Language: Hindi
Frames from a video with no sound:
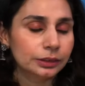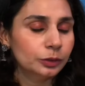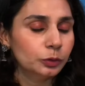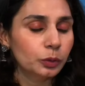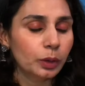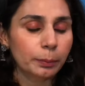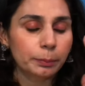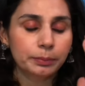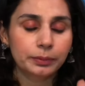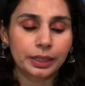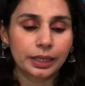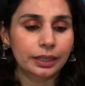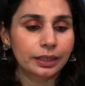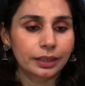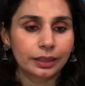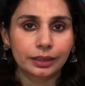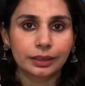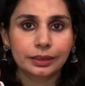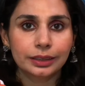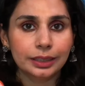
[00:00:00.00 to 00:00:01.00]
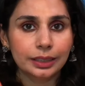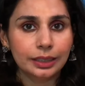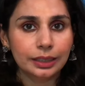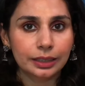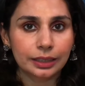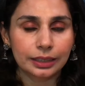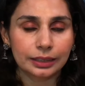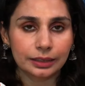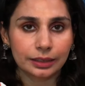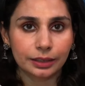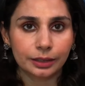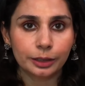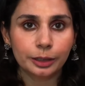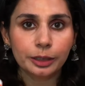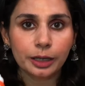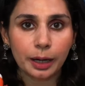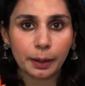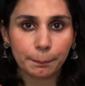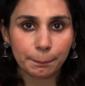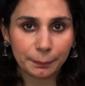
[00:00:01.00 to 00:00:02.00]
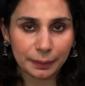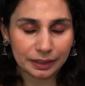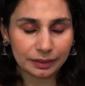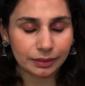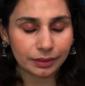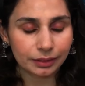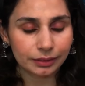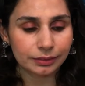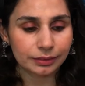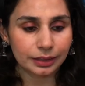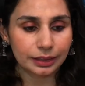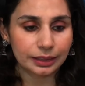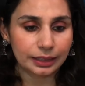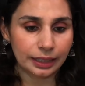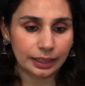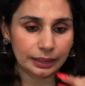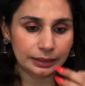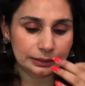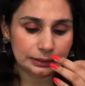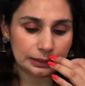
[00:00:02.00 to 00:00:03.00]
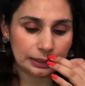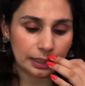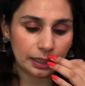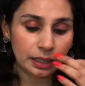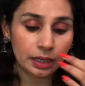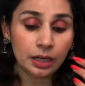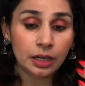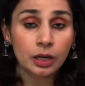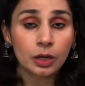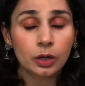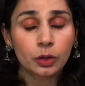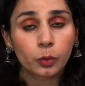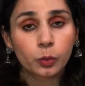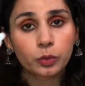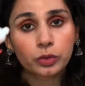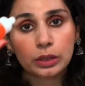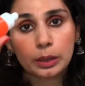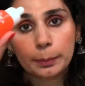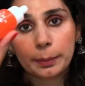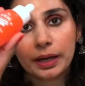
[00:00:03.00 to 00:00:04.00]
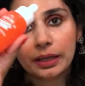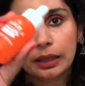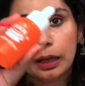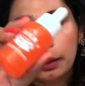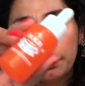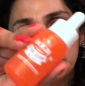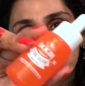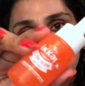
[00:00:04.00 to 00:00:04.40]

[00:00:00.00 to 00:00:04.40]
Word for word: थी तो आप देख लेना कि कितना अमेजिंग रिजल्ट आया ठीक है उसके बाद आप